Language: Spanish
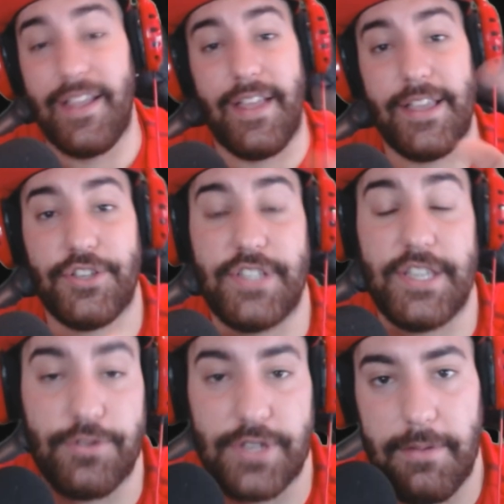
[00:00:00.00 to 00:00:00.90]
Eso sí,
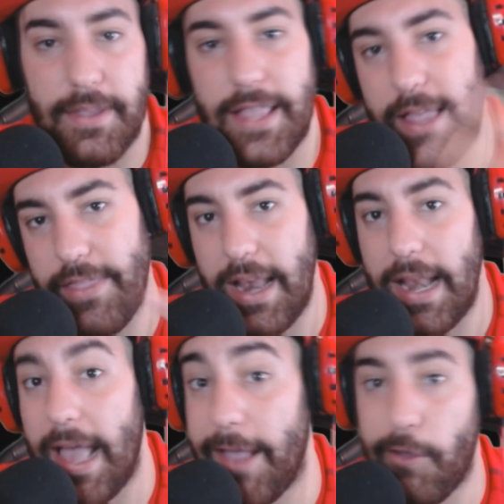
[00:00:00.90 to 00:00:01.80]
suscríbete, dale
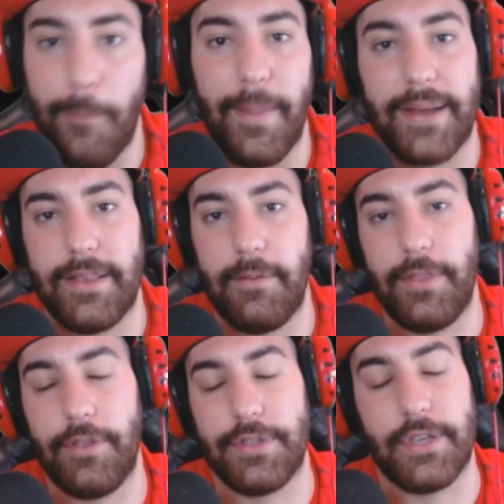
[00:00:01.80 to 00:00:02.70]
like, comparte el
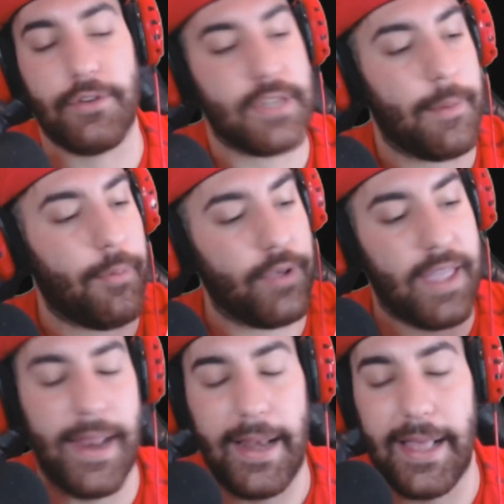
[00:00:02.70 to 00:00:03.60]
vídeo, chicos,
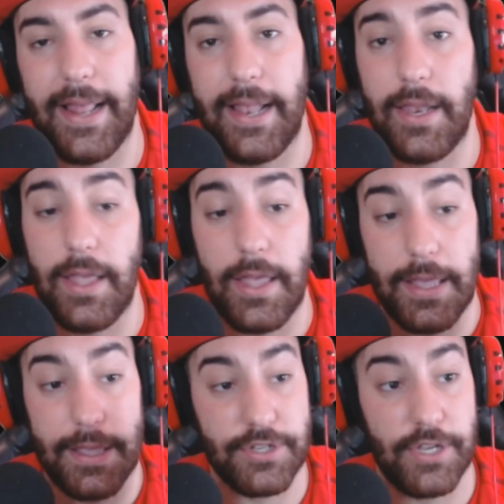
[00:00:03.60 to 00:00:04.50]
apoyar al canal. Y
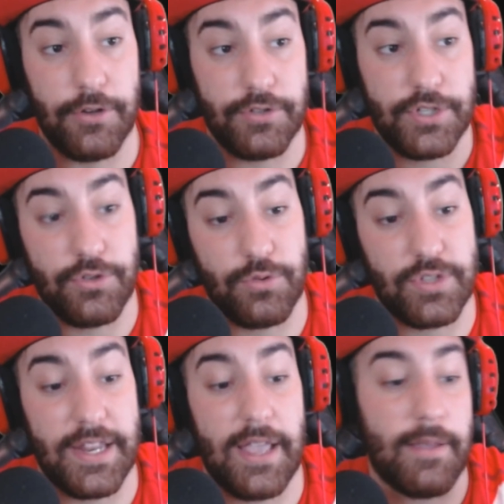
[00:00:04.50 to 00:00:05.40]
ya os digo, si os
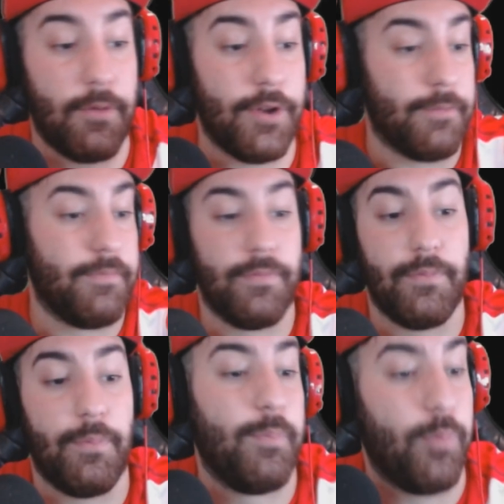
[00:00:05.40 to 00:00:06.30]
gustaría que, bueno,
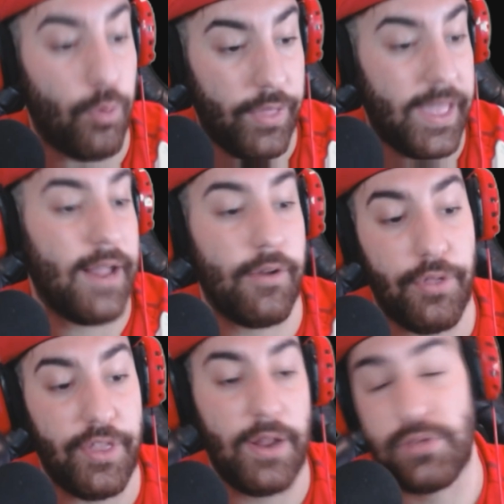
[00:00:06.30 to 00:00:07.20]
pudiera
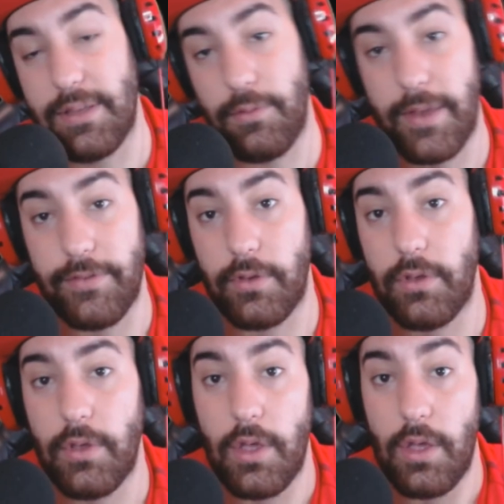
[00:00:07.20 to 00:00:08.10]
conocer a Gustavo Duranto,
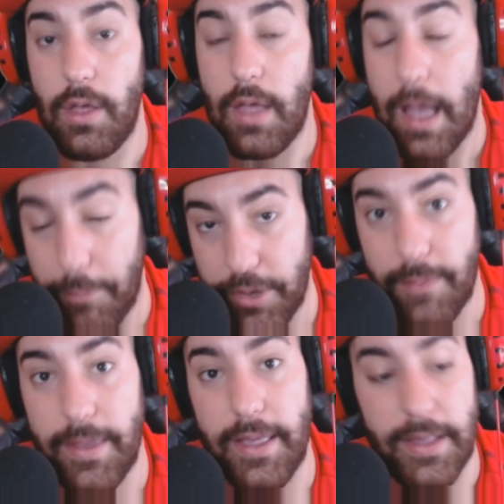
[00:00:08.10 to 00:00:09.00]

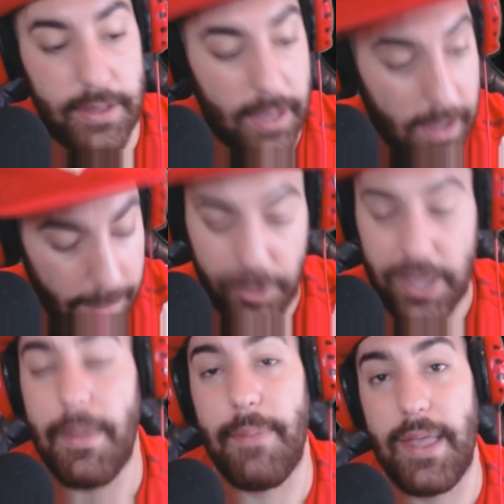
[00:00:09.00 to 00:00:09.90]
apóyame,
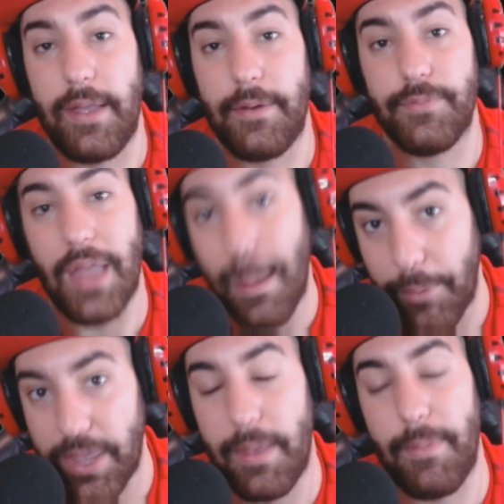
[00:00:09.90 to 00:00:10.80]
apóyame p
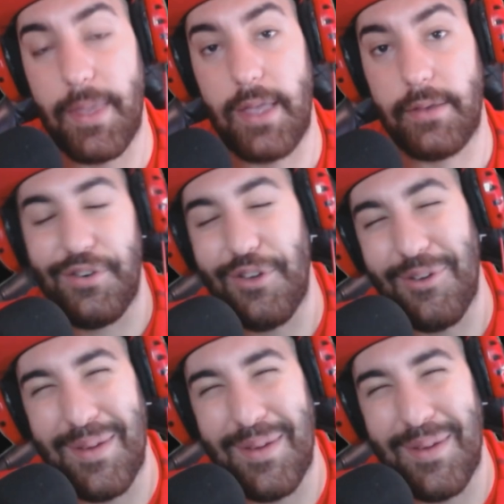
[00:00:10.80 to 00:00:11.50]
apóyame p Nos